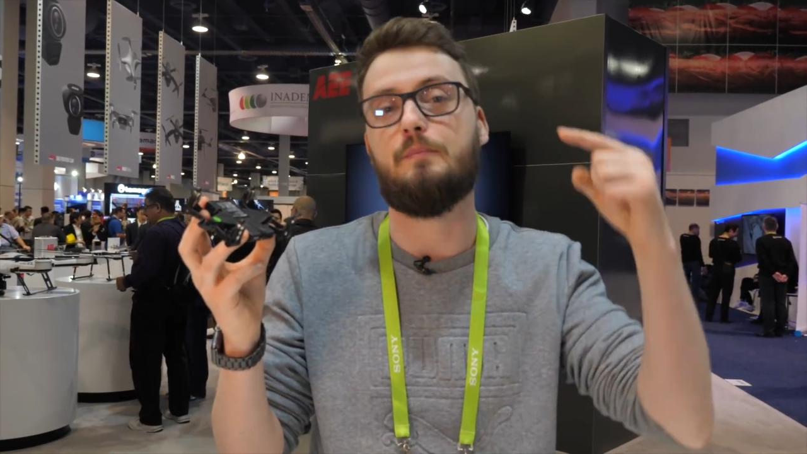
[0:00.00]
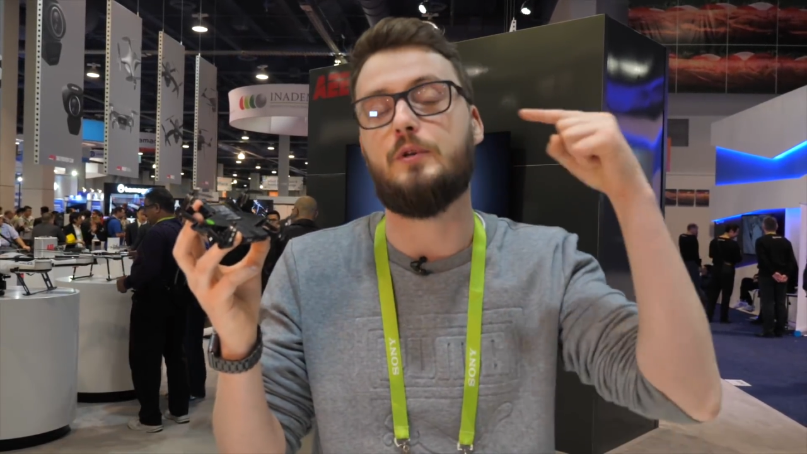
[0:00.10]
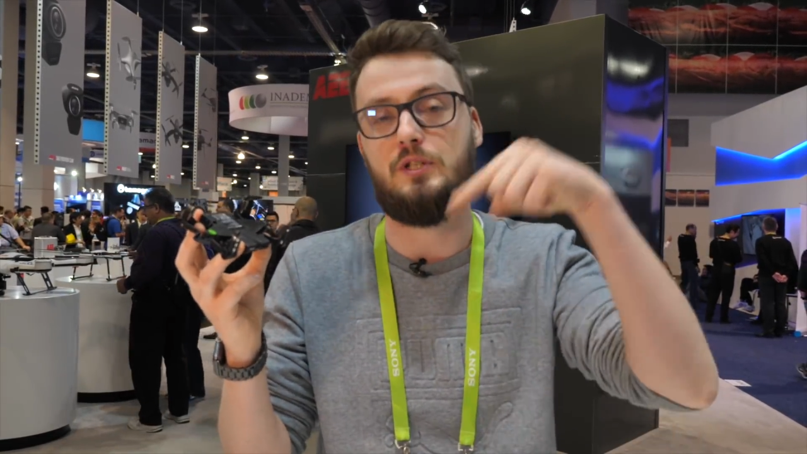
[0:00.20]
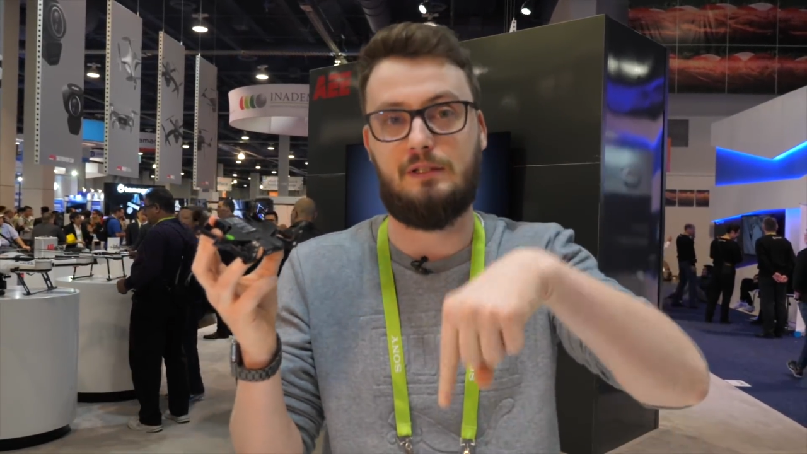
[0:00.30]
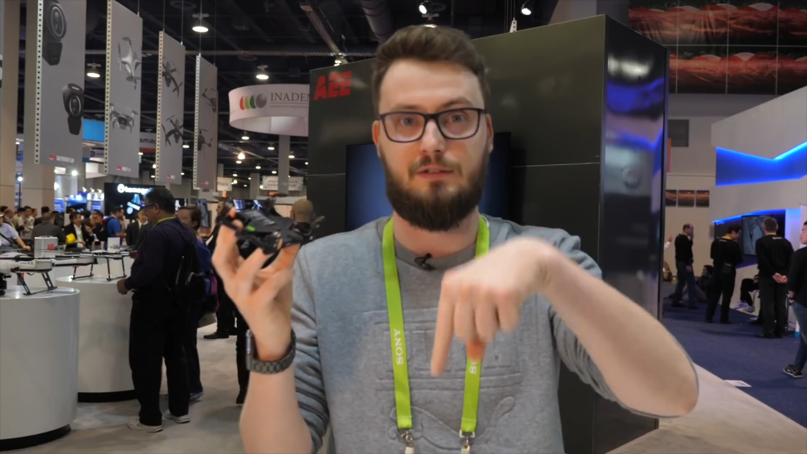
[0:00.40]

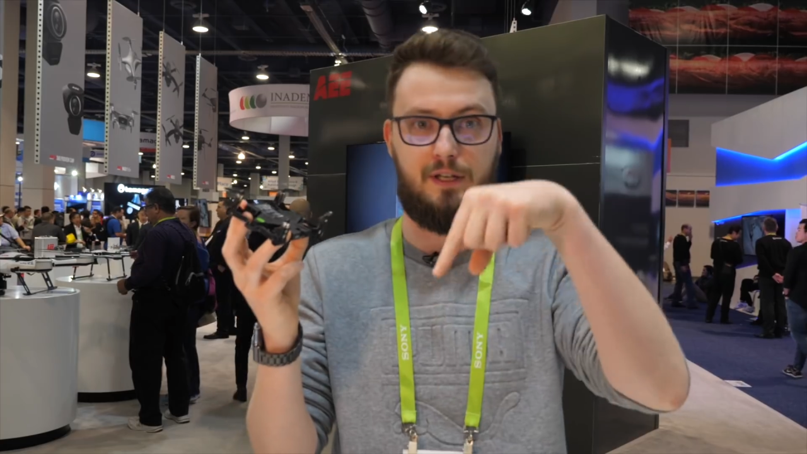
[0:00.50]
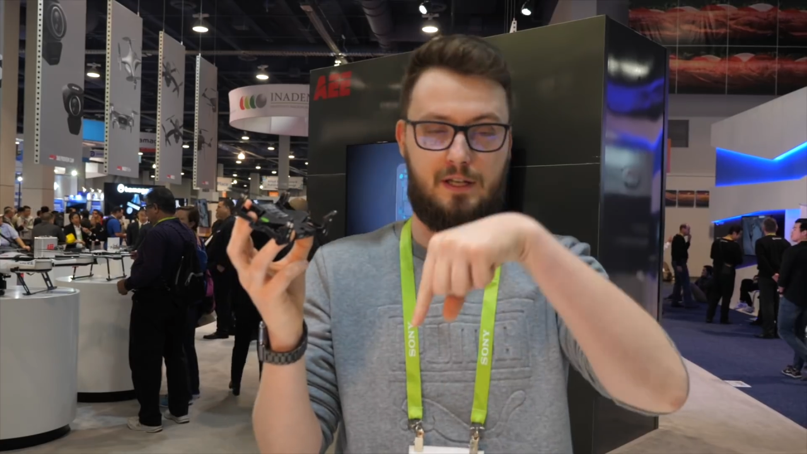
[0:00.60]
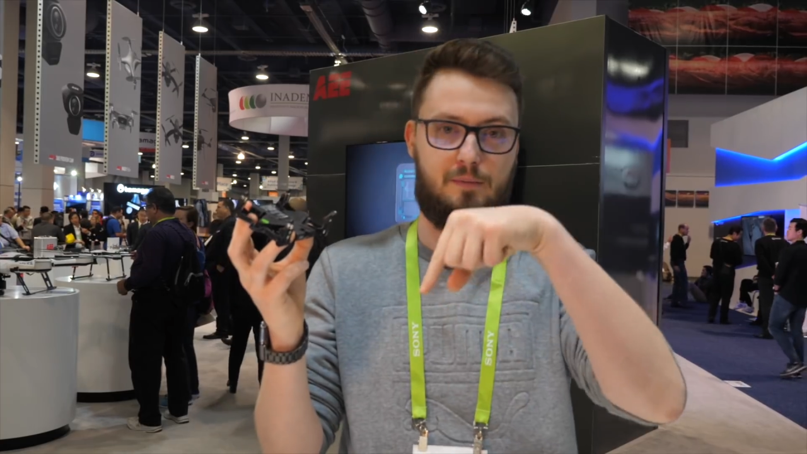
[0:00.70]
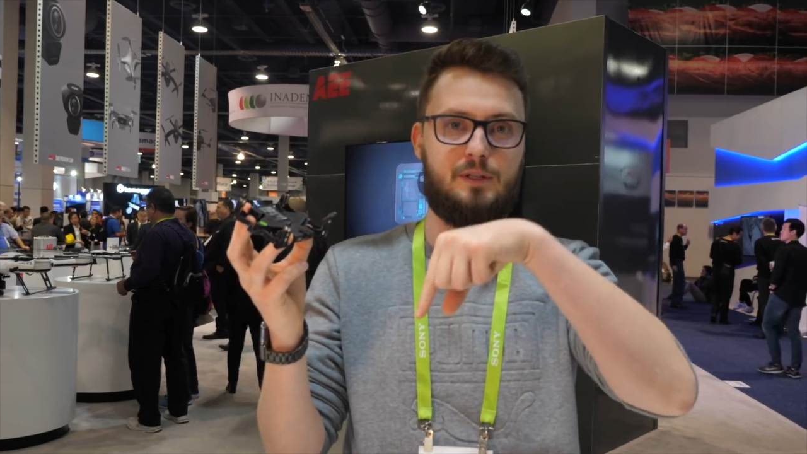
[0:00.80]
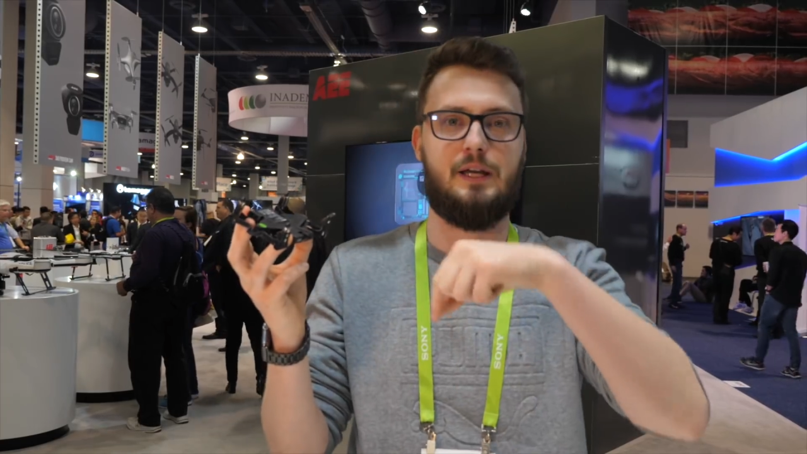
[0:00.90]
пишите свои
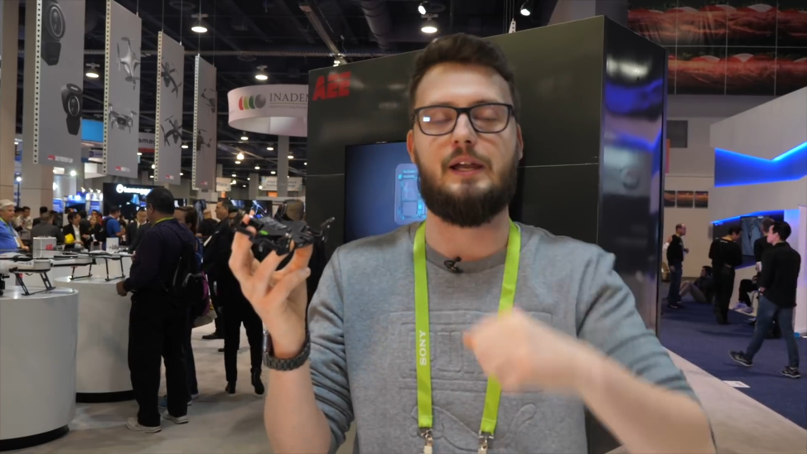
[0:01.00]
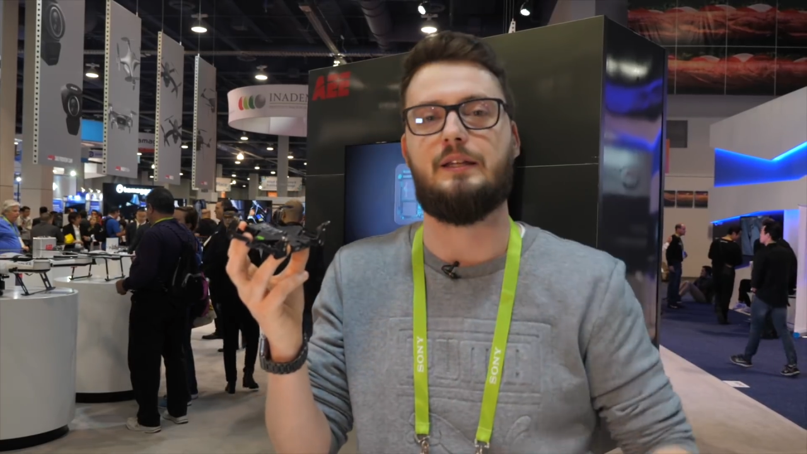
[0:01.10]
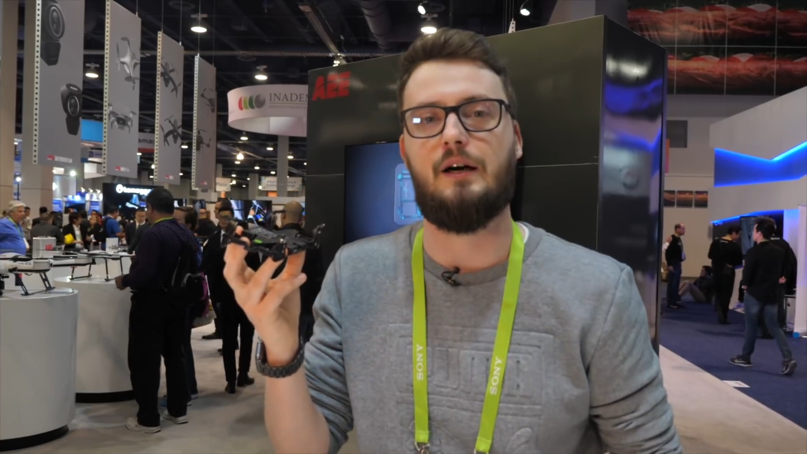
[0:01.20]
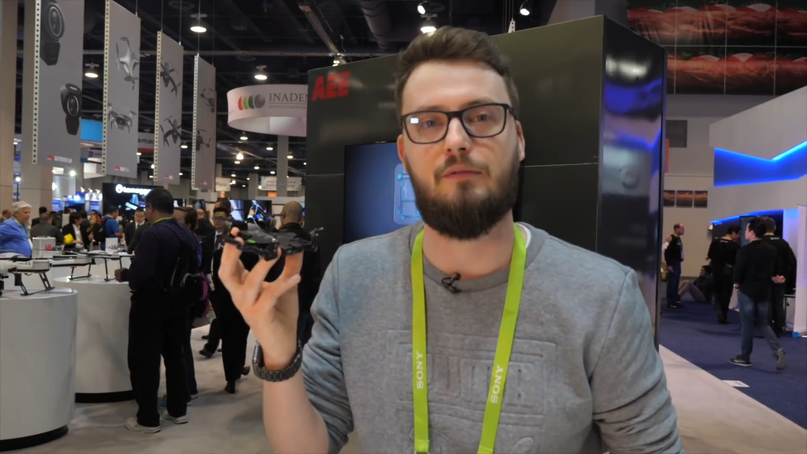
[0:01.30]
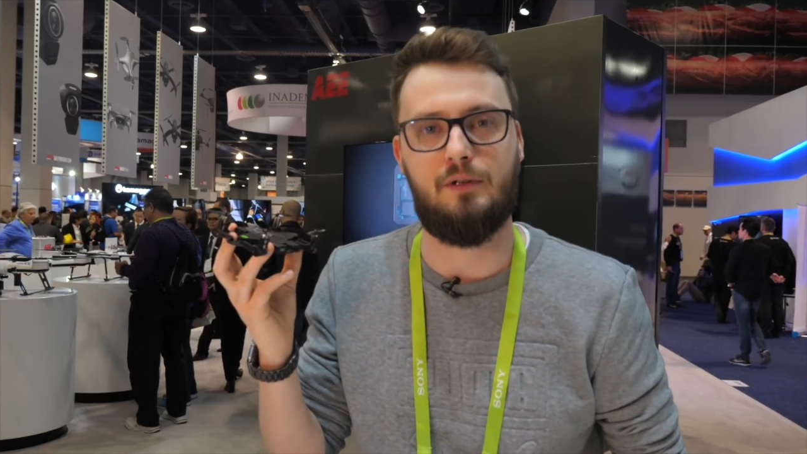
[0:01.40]
комментарии
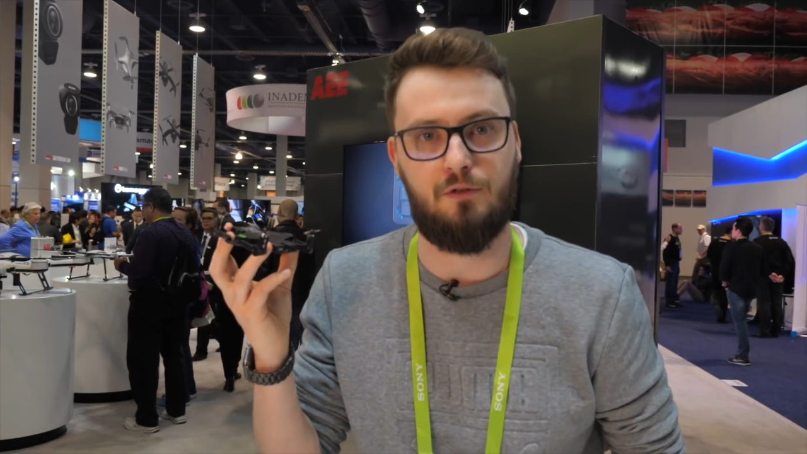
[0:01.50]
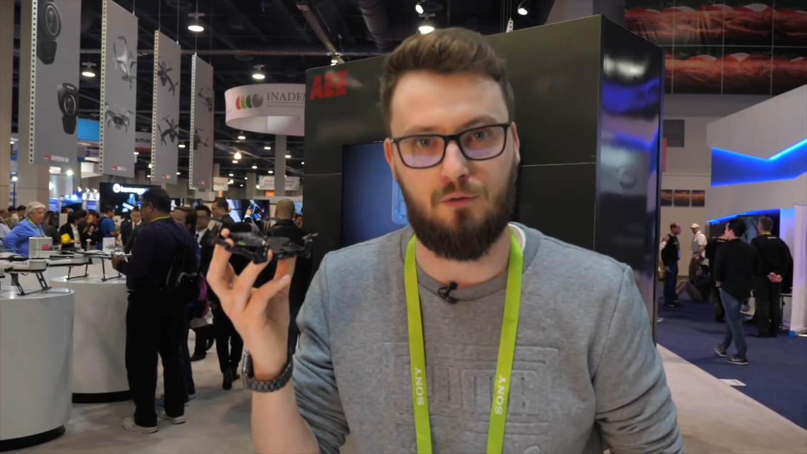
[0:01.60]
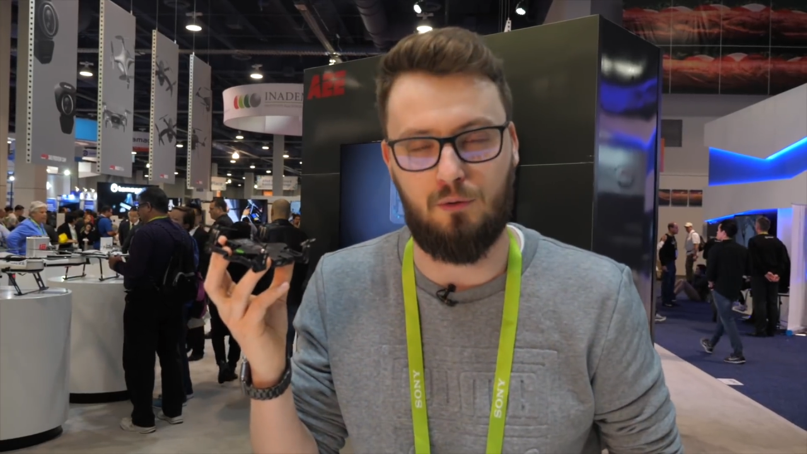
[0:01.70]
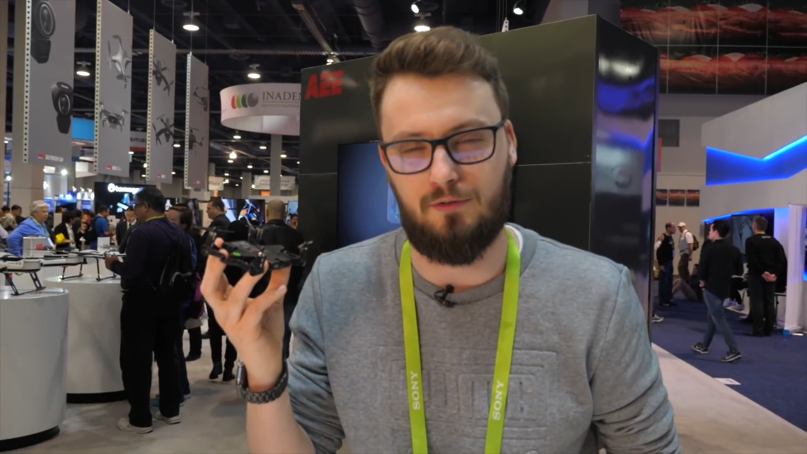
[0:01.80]
там внизу,